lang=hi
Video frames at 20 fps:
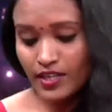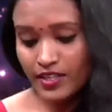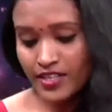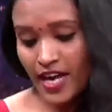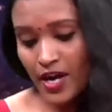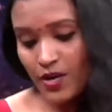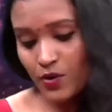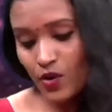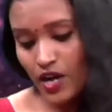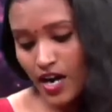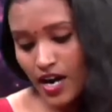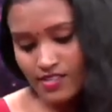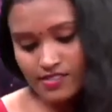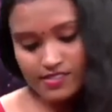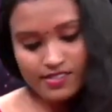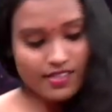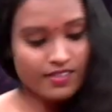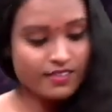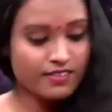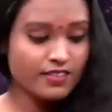टैरो कार्ड्स
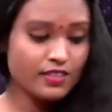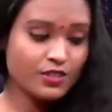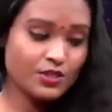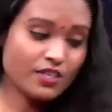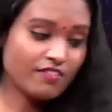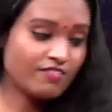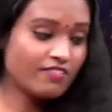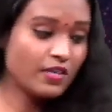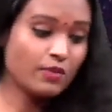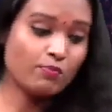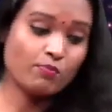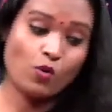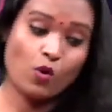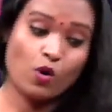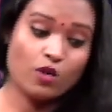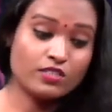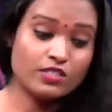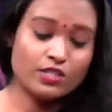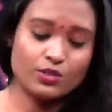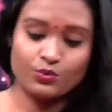के अंदर शफलिंग
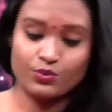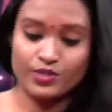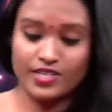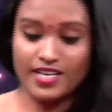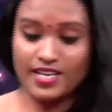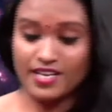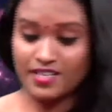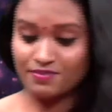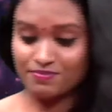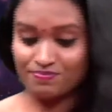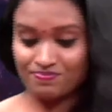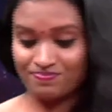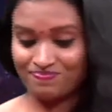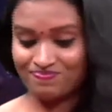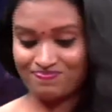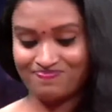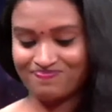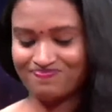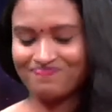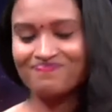बहुत ज़रूरी है
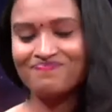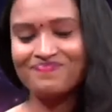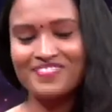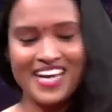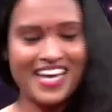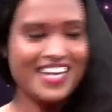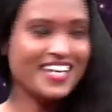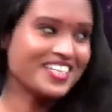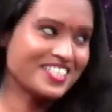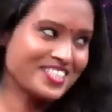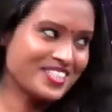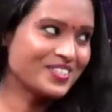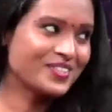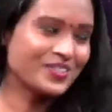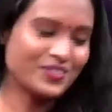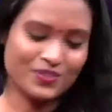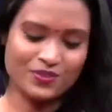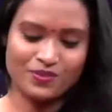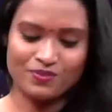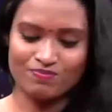एनर्जी को
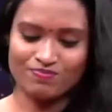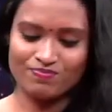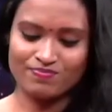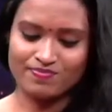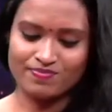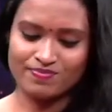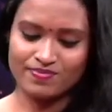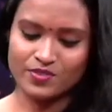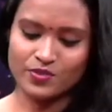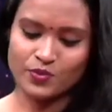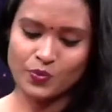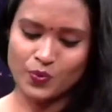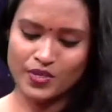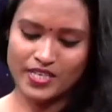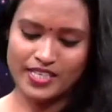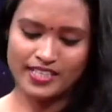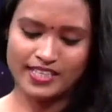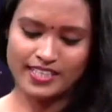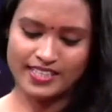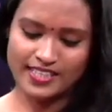
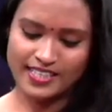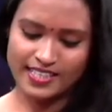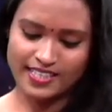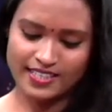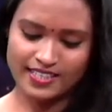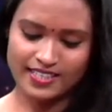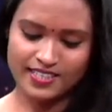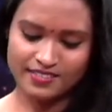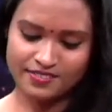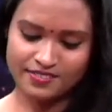सोकिन करने के लिए